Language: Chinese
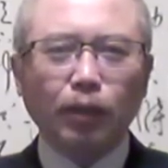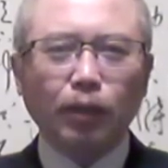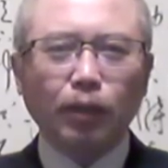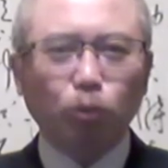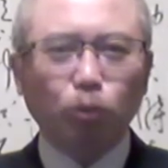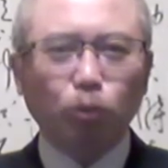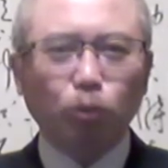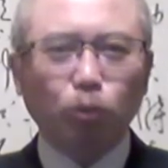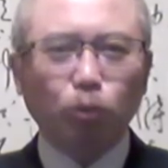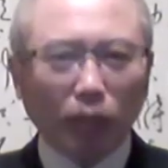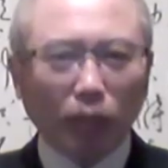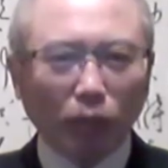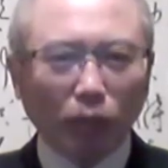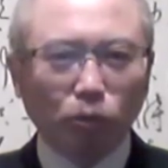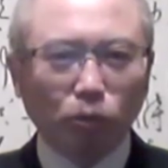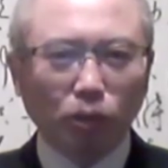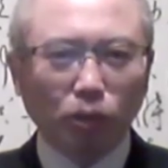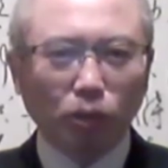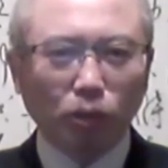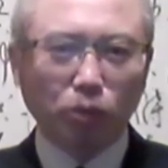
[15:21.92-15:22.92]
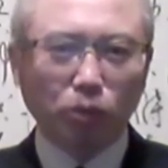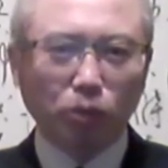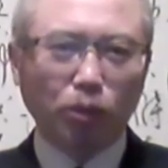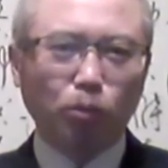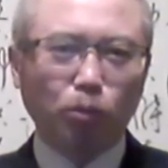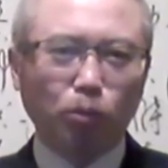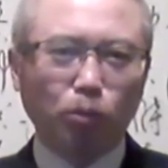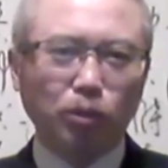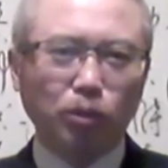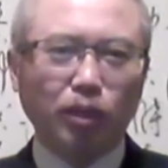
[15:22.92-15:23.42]
如果他学学
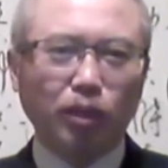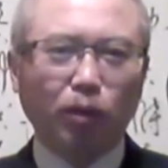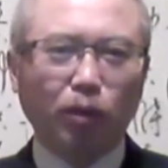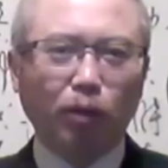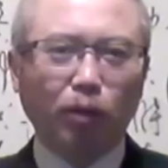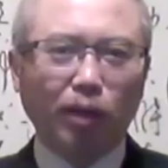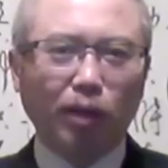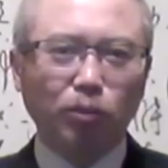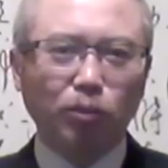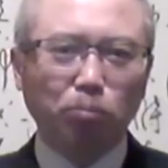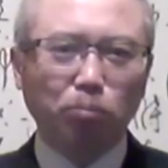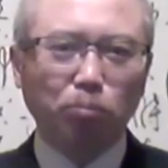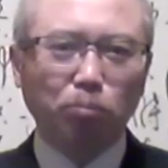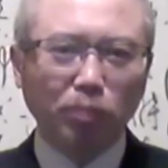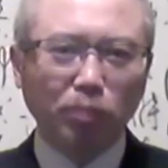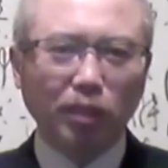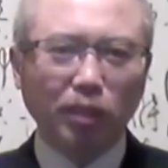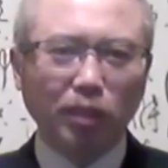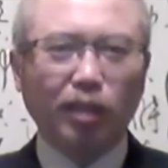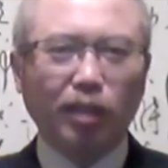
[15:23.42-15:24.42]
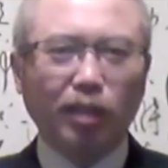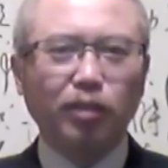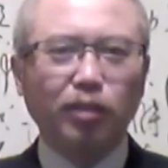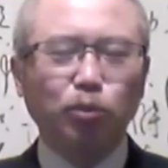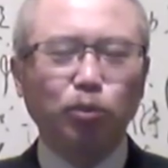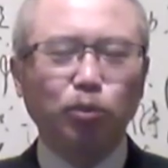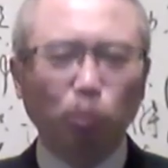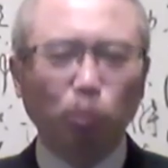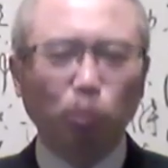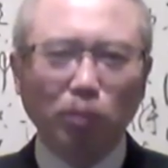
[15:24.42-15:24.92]
胡锦涛啊，说不折腾，
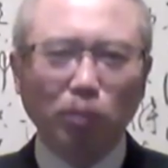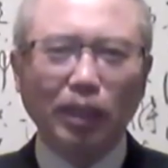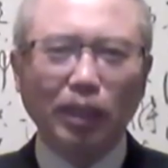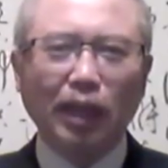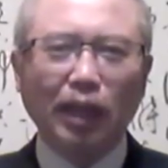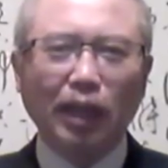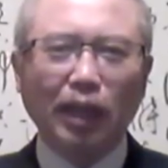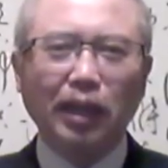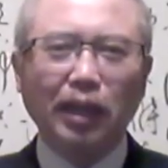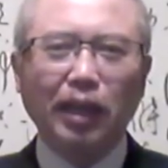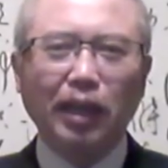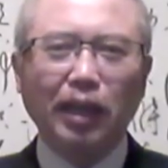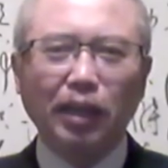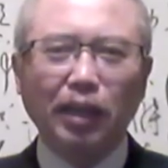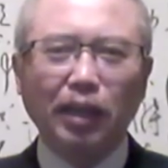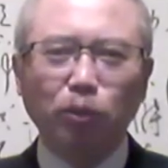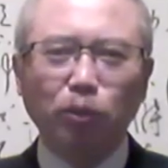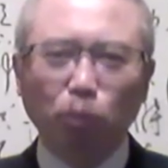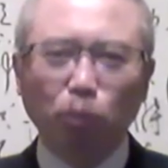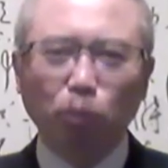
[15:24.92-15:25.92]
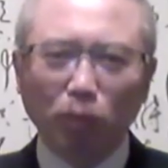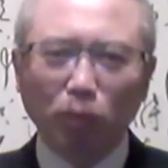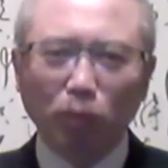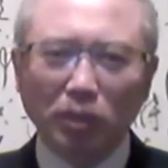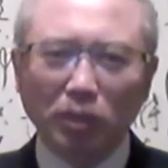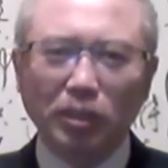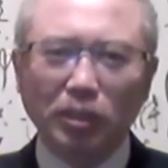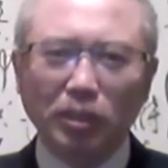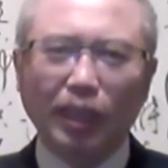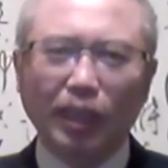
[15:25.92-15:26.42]
说不定呢还能多维
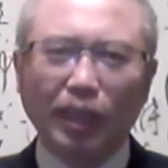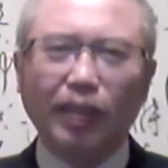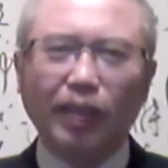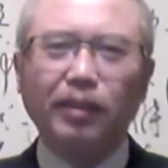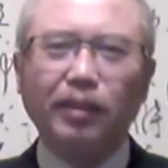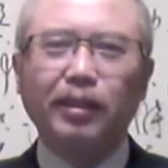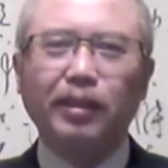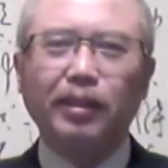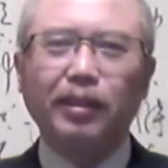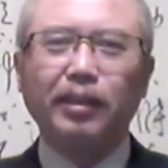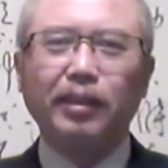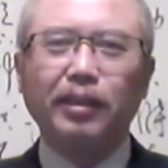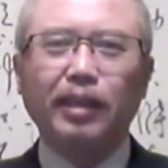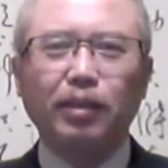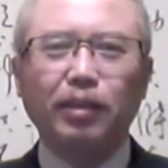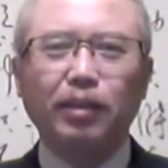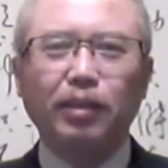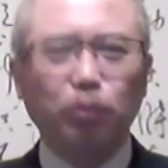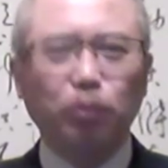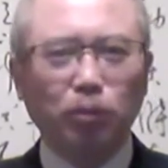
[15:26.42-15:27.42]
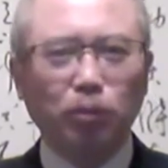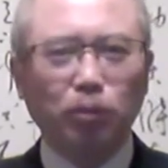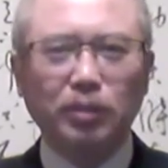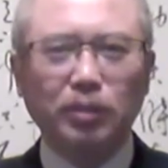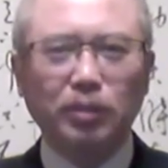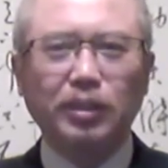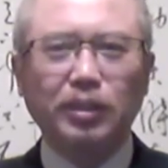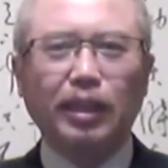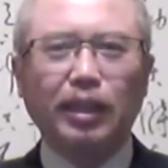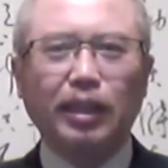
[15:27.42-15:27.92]
持几年，还能多维
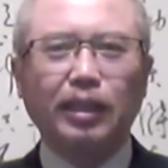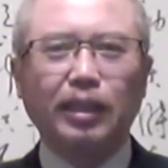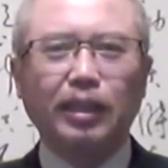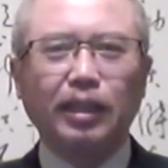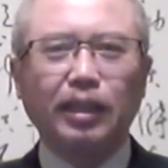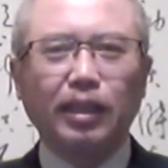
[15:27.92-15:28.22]
持几年。